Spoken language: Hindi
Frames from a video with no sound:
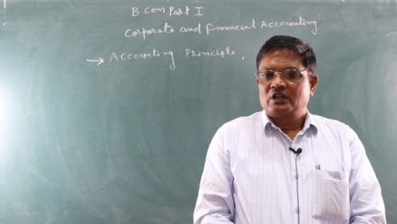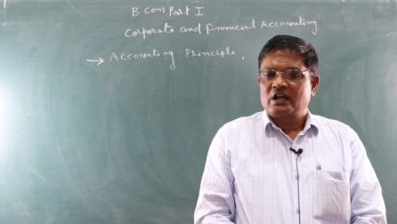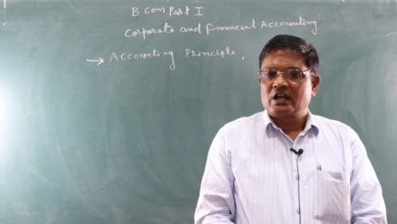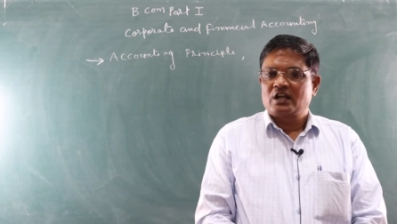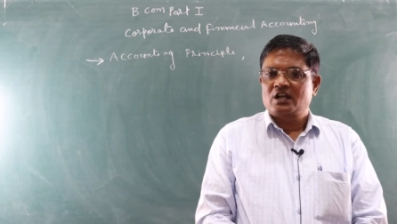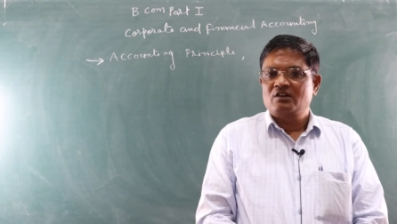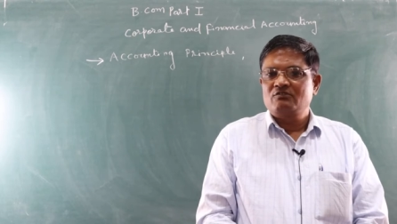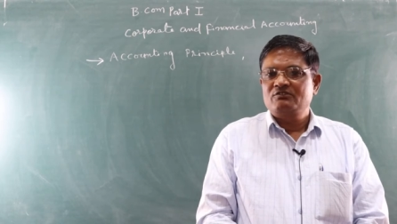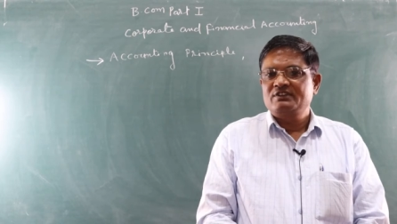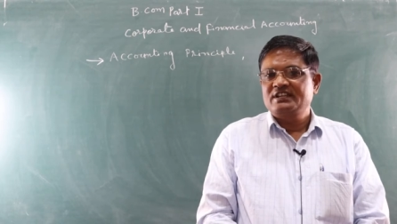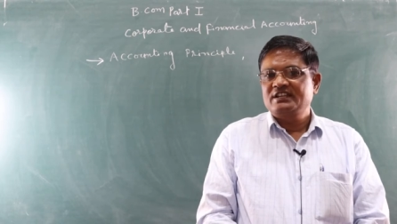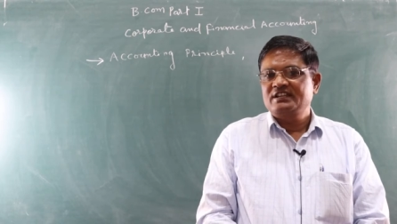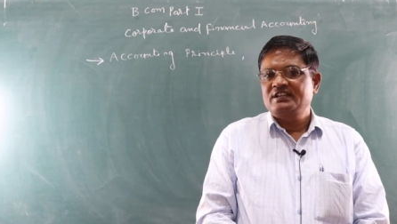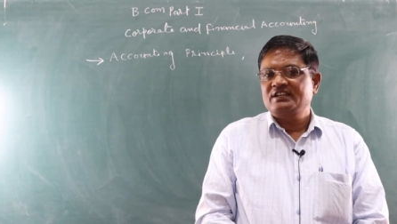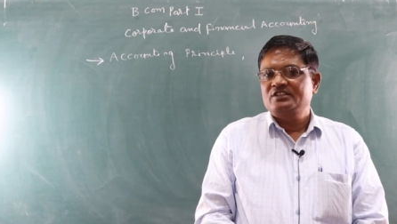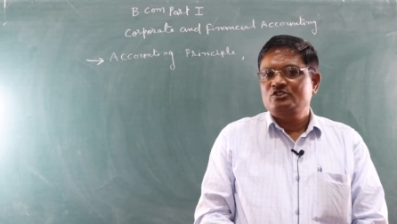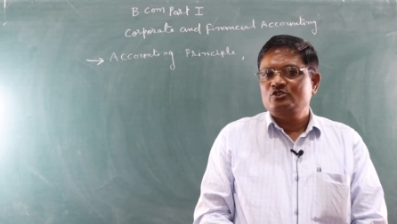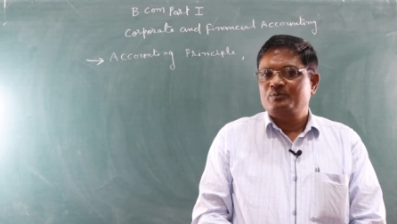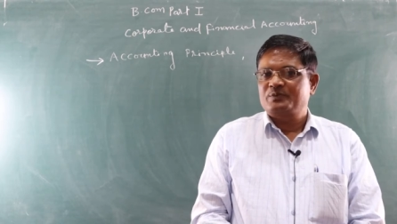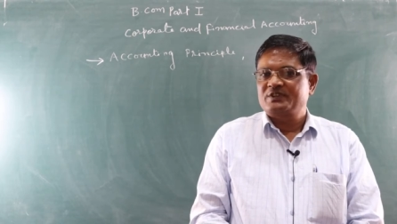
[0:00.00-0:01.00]
अकाउंटिंग
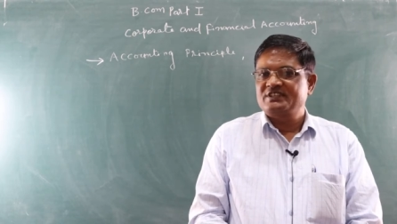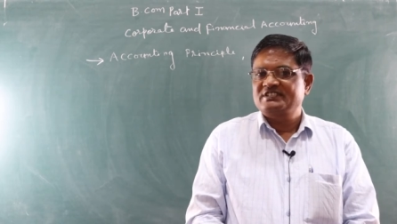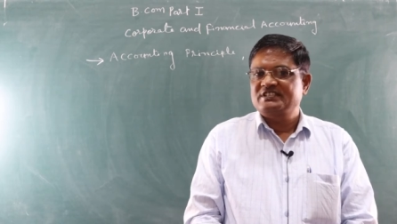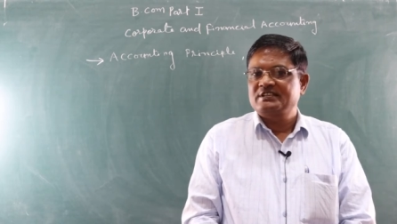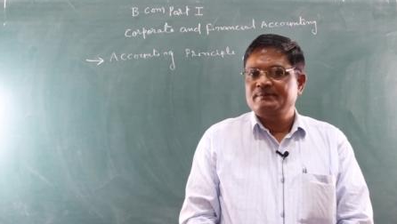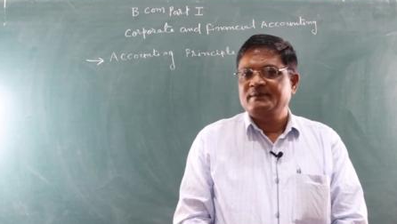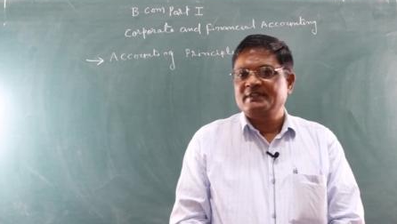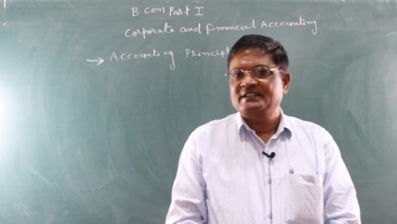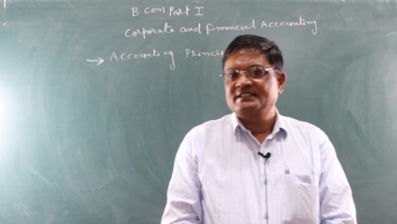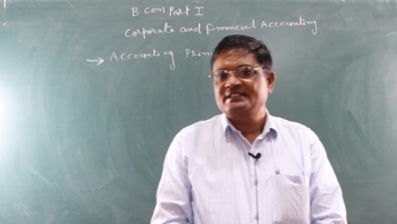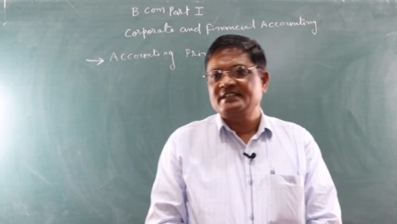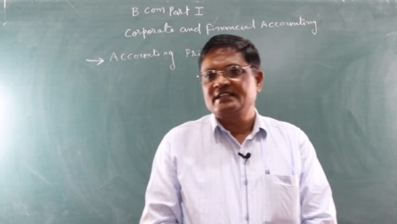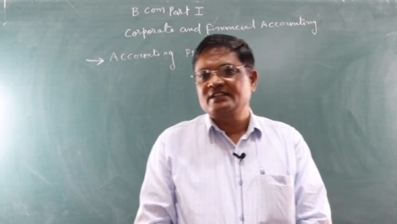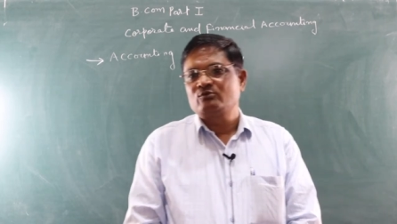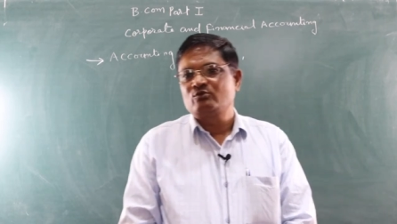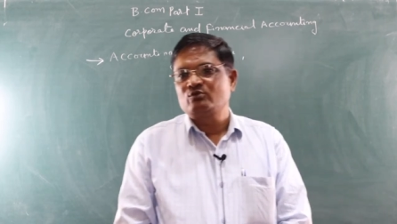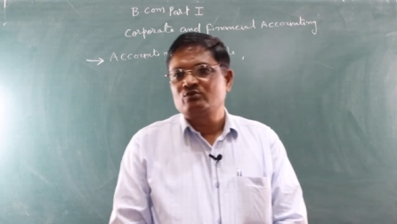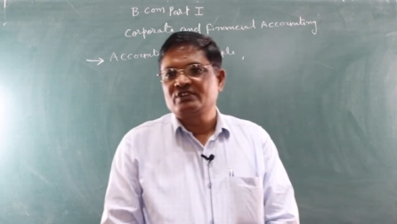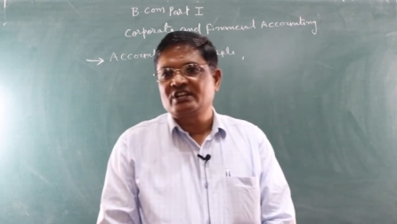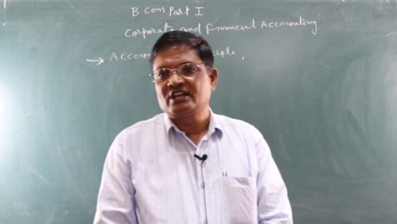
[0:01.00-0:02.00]
के जो प्रिंसिपल्स हैं
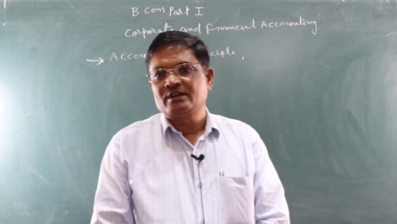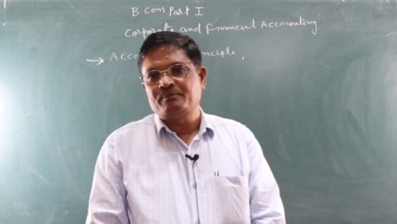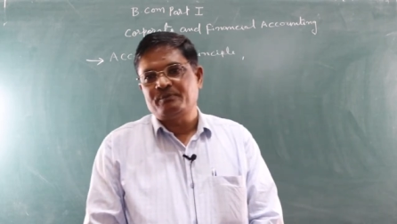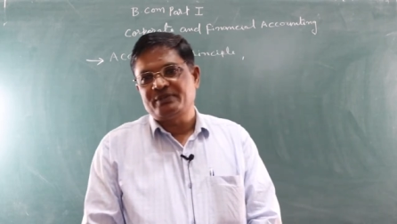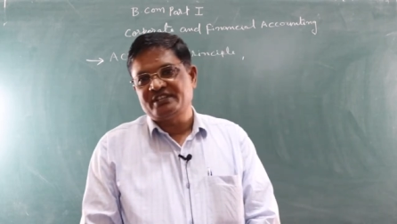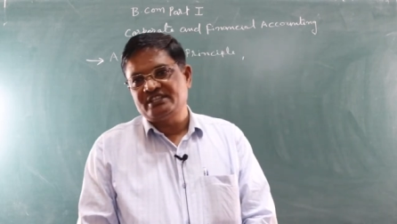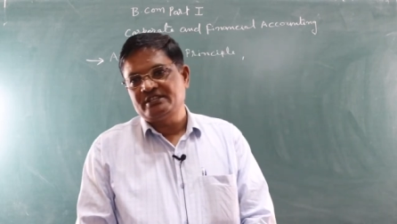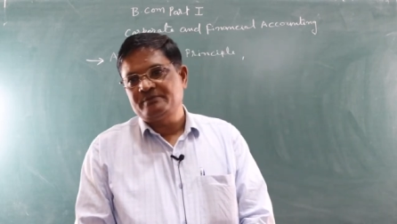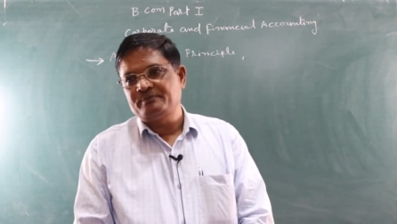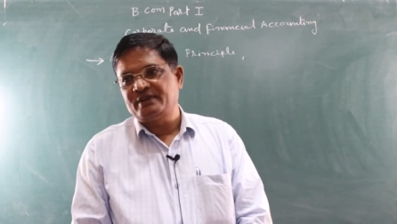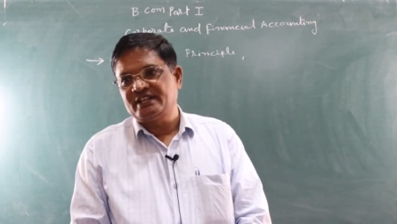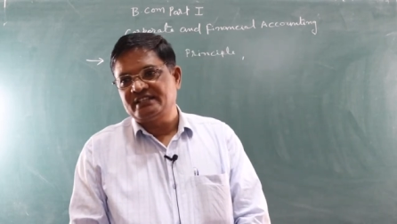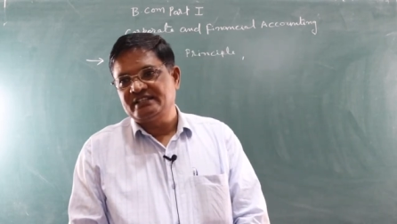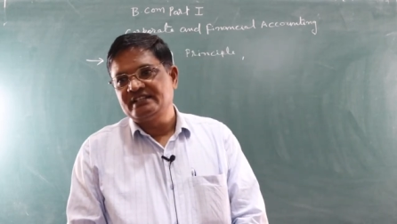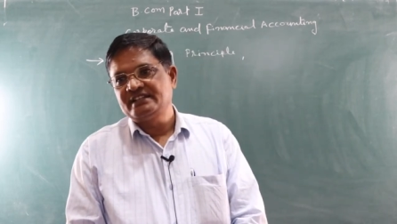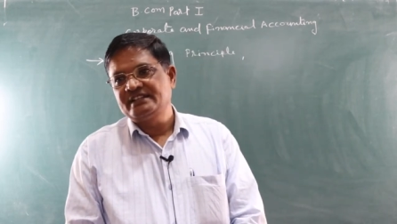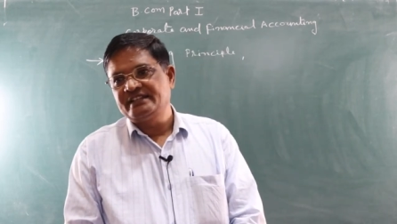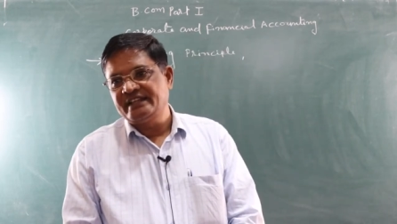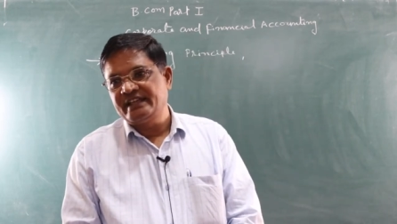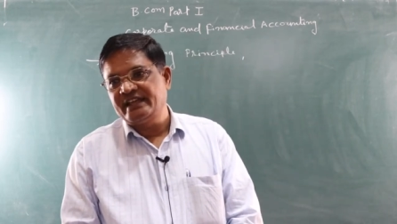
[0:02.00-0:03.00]
उनका
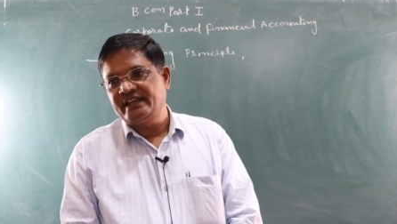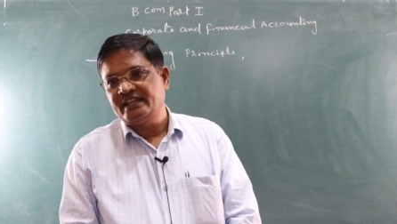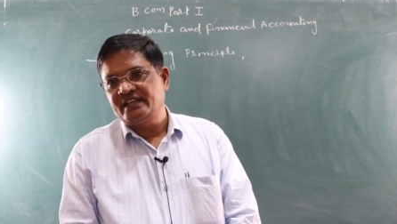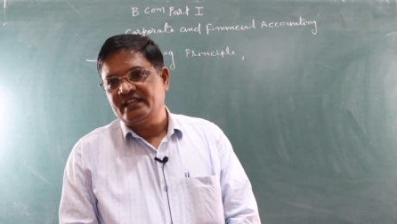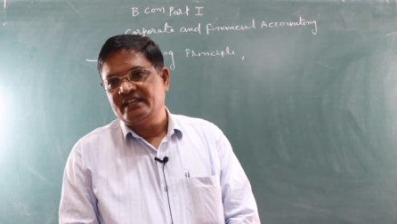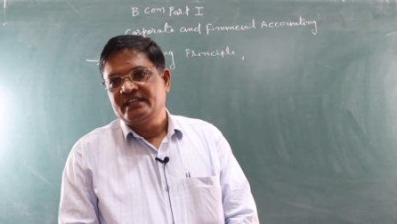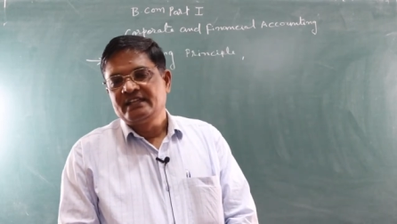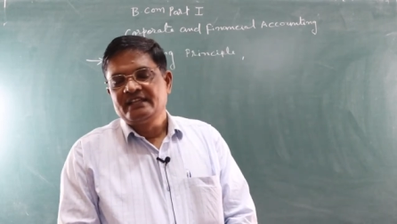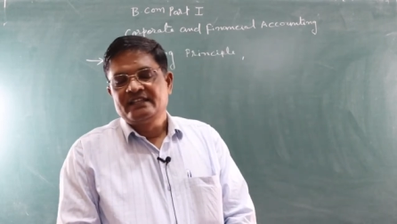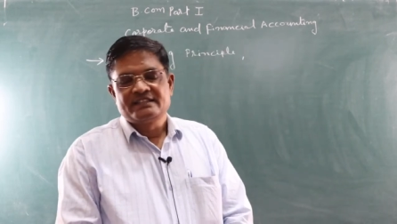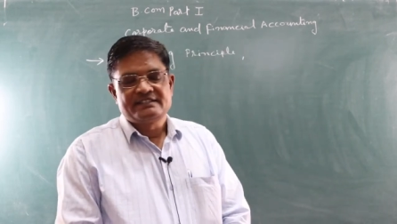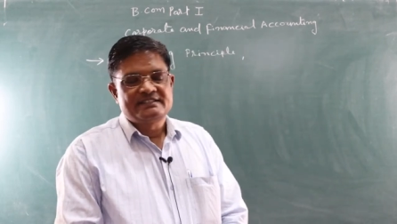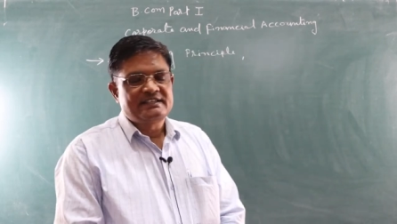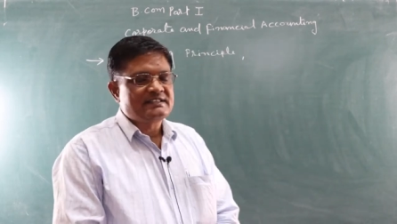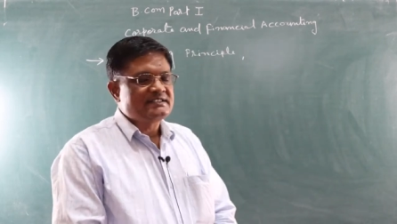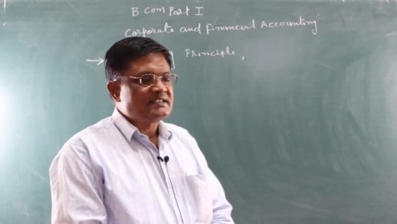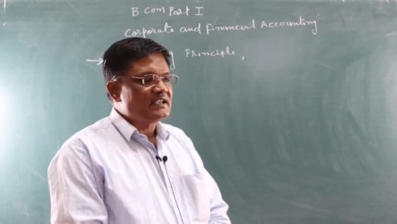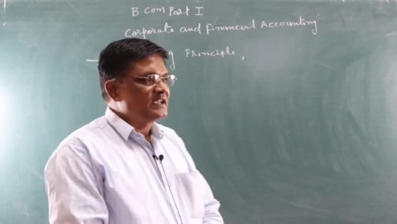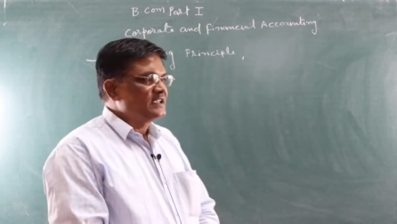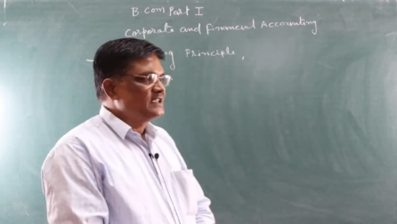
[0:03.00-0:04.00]
प्रतिपादन किया है
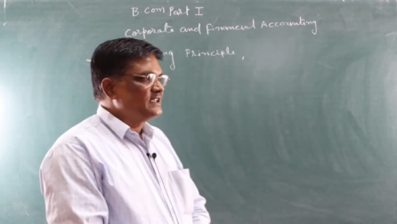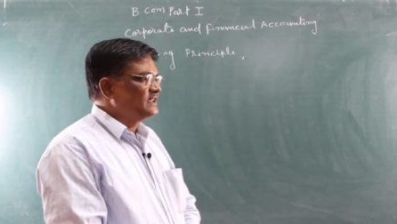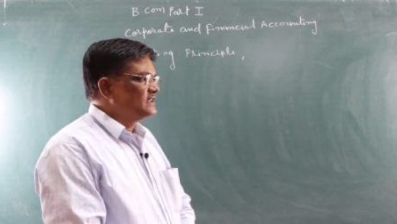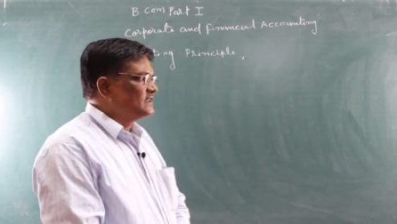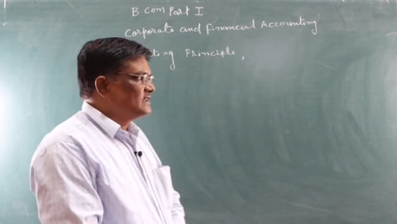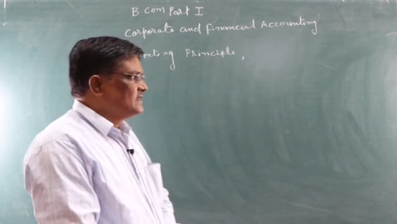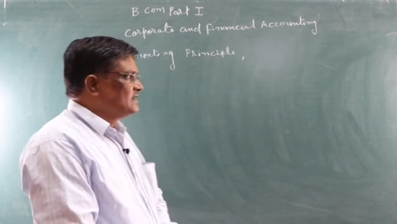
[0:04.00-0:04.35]
जैसा कि